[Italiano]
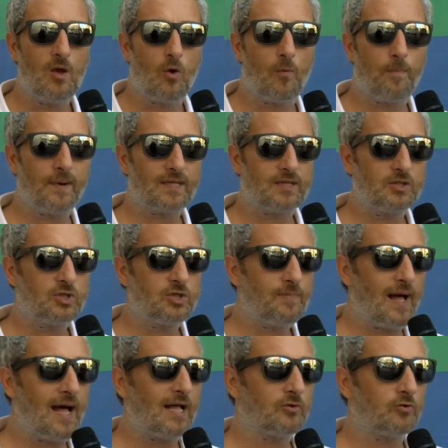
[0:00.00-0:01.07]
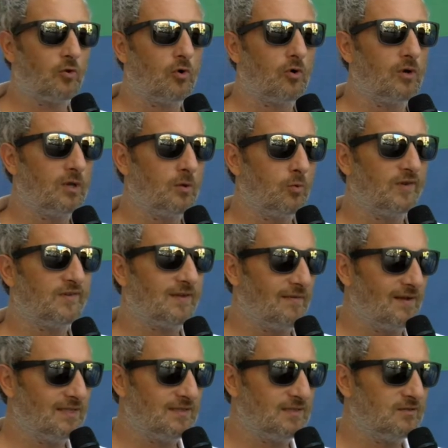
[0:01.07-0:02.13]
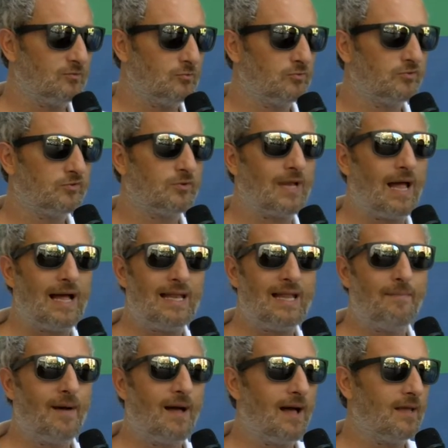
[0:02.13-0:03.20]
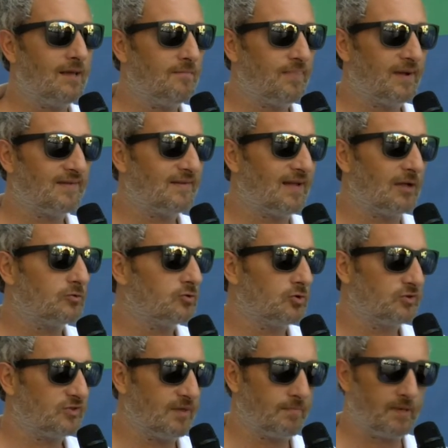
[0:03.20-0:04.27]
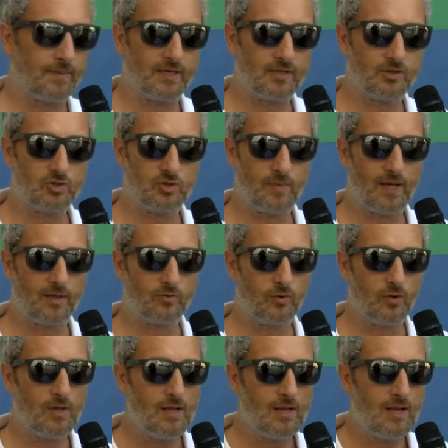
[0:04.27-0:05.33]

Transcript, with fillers: ho partecipato in questa veste istituzionale, ma in passato ci ho sempre partecipato